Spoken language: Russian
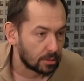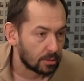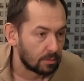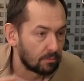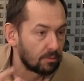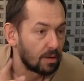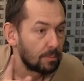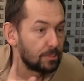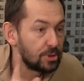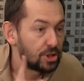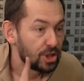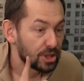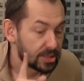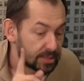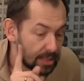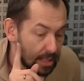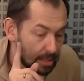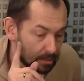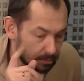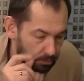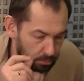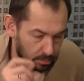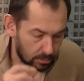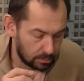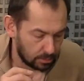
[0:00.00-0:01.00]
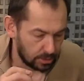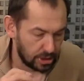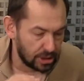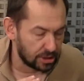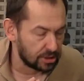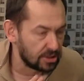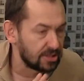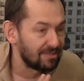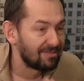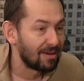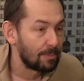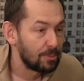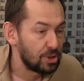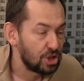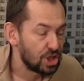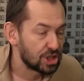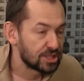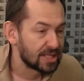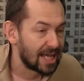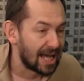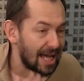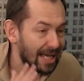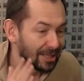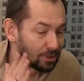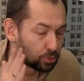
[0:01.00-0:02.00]
да. вообще-то нет, не
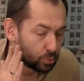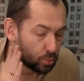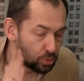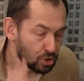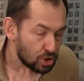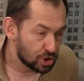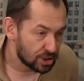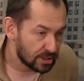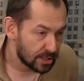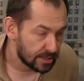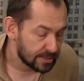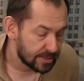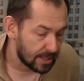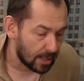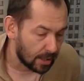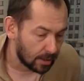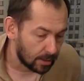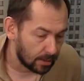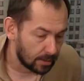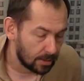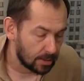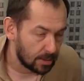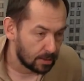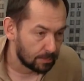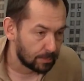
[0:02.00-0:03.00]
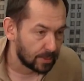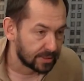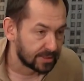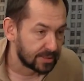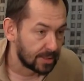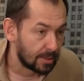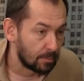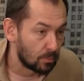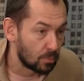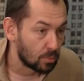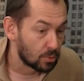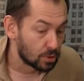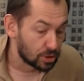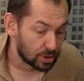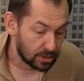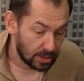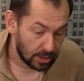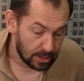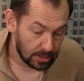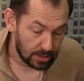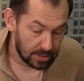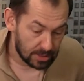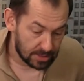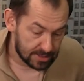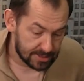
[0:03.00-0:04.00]
вообще-то, а точно да потому
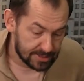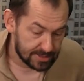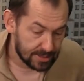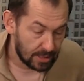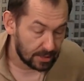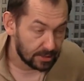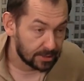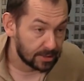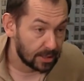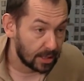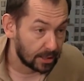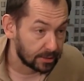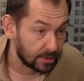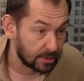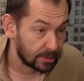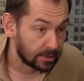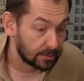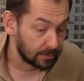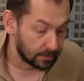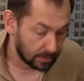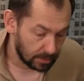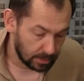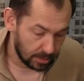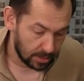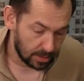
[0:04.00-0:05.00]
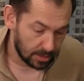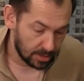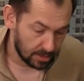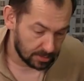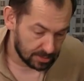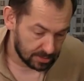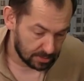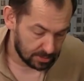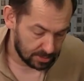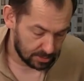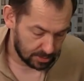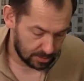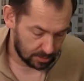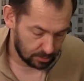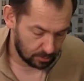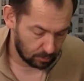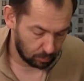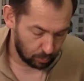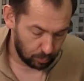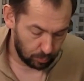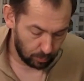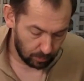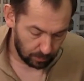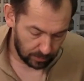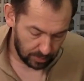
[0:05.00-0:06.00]
что солдаты а, с
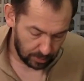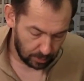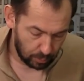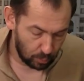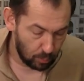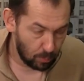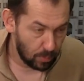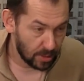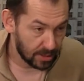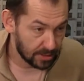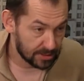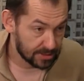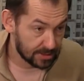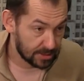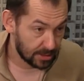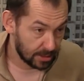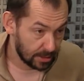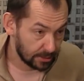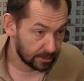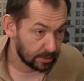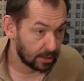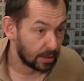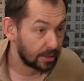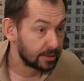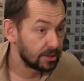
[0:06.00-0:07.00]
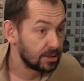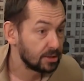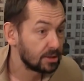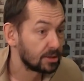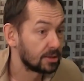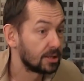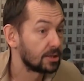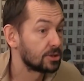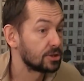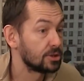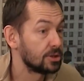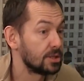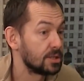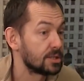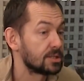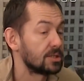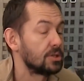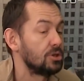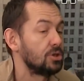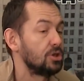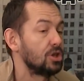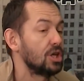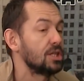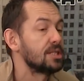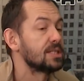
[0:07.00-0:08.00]
любых стран, они должны
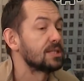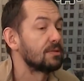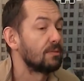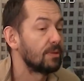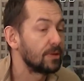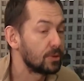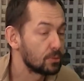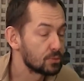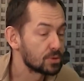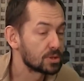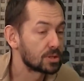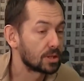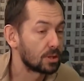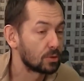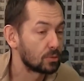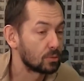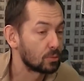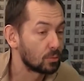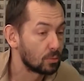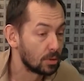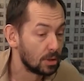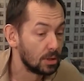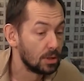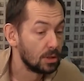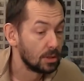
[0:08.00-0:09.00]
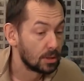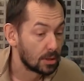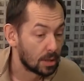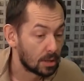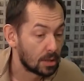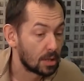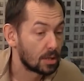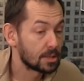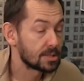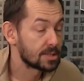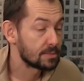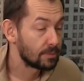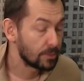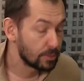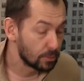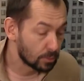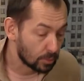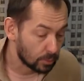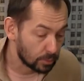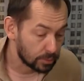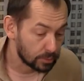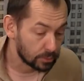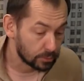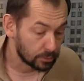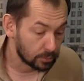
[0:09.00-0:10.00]
защищать свою страну, а, свою
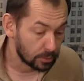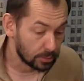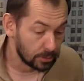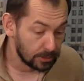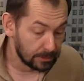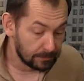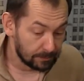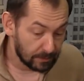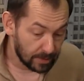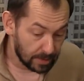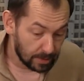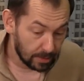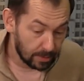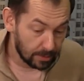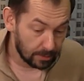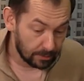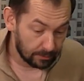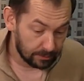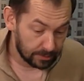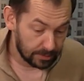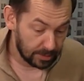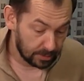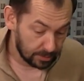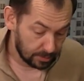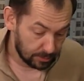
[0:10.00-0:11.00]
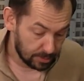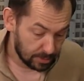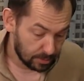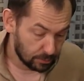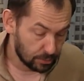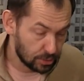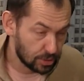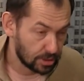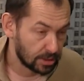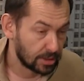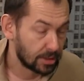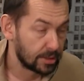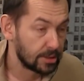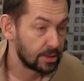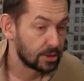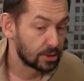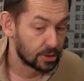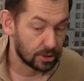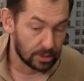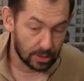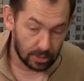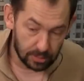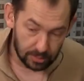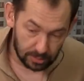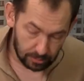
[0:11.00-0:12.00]
родину. А, в данном случае,
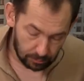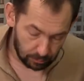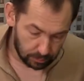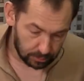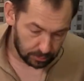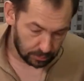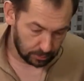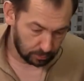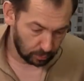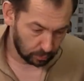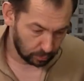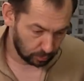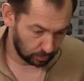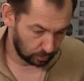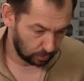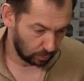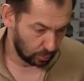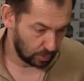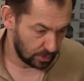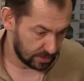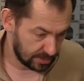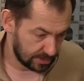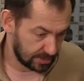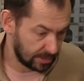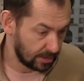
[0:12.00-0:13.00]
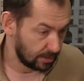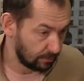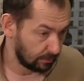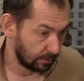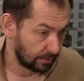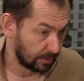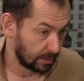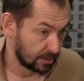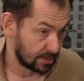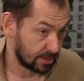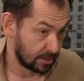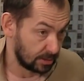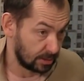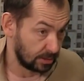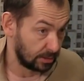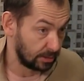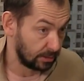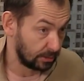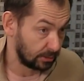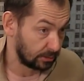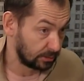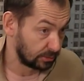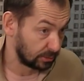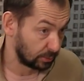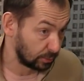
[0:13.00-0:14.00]
конечно, вот тот, кто из Киева нас
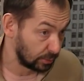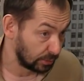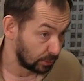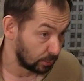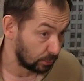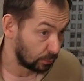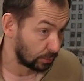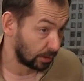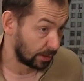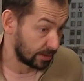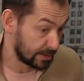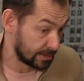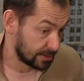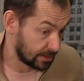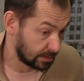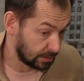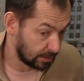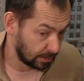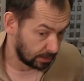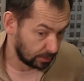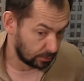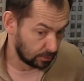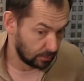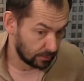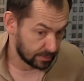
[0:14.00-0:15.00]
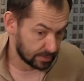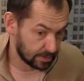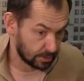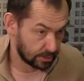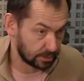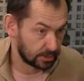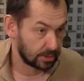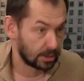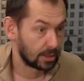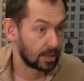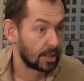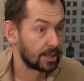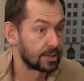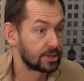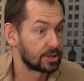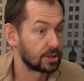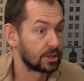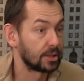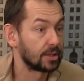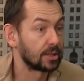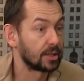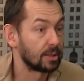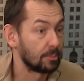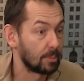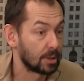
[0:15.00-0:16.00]
или из других украинских городов скажет, а как
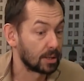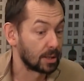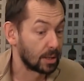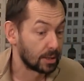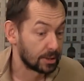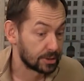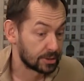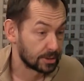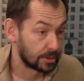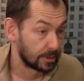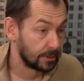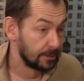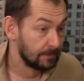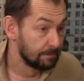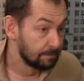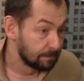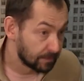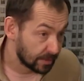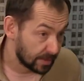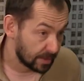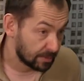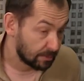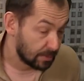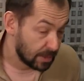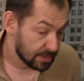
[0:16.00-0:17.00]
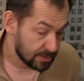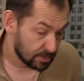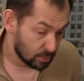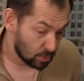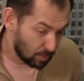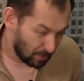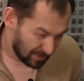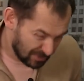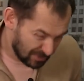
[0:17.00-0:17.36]
же Крым, а как же Донбасс, но по